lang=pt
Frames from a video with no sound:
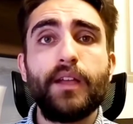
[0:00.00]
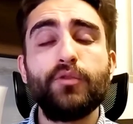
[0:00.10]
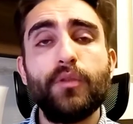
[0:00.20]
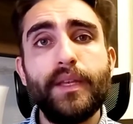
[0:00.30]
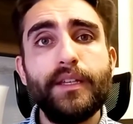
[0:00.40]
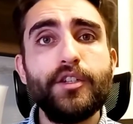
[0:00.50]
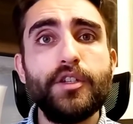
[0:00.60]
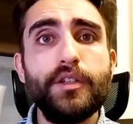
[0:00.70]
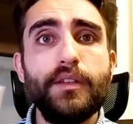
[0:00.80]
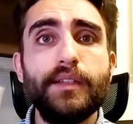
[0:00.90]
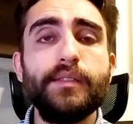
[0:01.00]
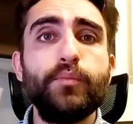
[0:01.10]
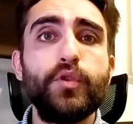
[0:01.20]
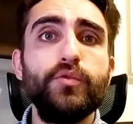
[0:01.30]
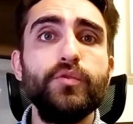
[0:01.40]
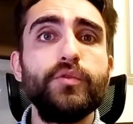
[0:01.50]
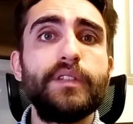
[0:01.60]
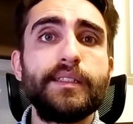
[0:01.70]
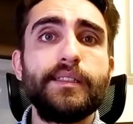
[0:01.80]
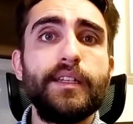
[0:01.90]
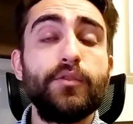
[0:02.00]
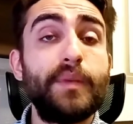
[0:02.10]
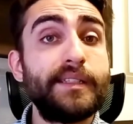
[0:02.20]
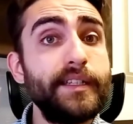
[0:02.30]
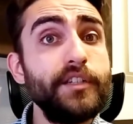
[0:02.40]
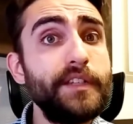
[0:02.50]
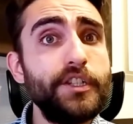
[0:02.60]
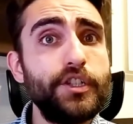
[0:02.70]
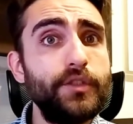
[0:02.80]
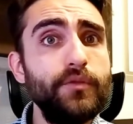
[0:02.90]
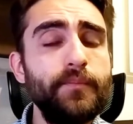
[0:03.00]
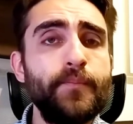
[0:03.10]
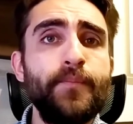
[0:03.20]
Atualmente esse produto está sendo bastante vendido